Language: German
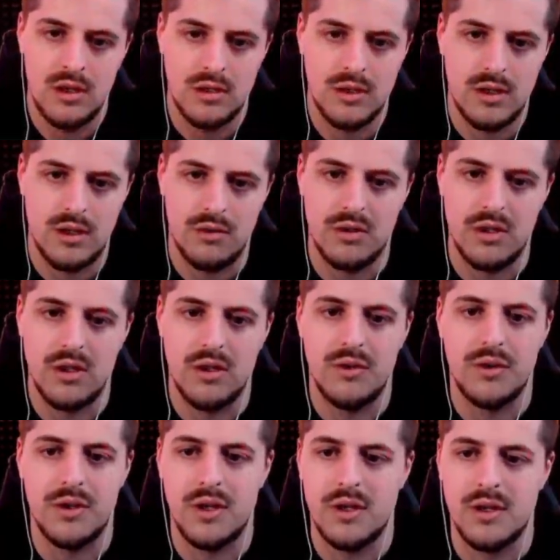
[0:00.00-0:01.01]
Okay, okay,
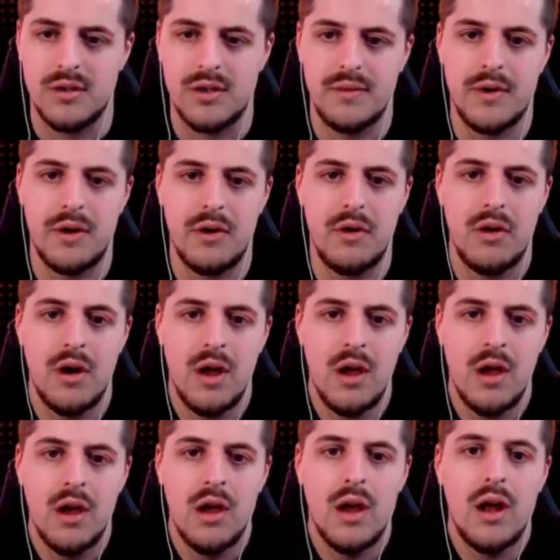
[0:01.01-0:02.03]
okay. Das haben wir auch.
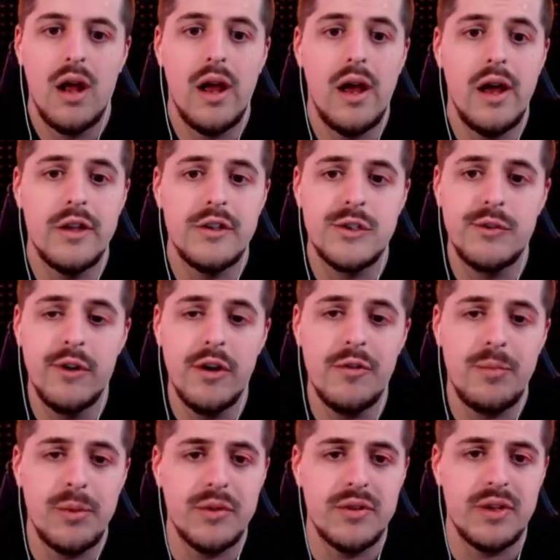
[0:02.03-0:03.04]
Äh,
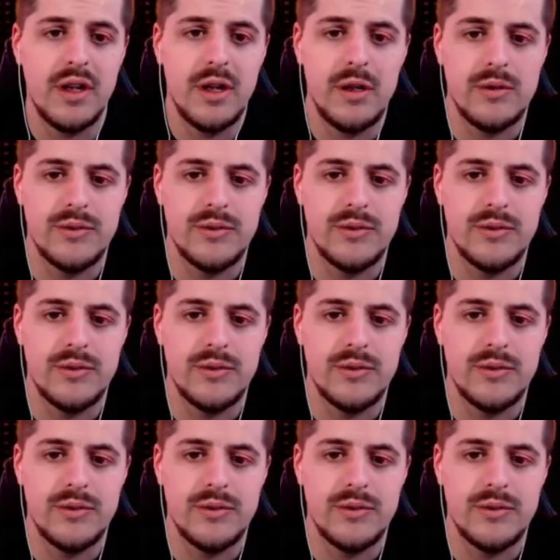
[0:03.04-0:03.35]
12 plus 11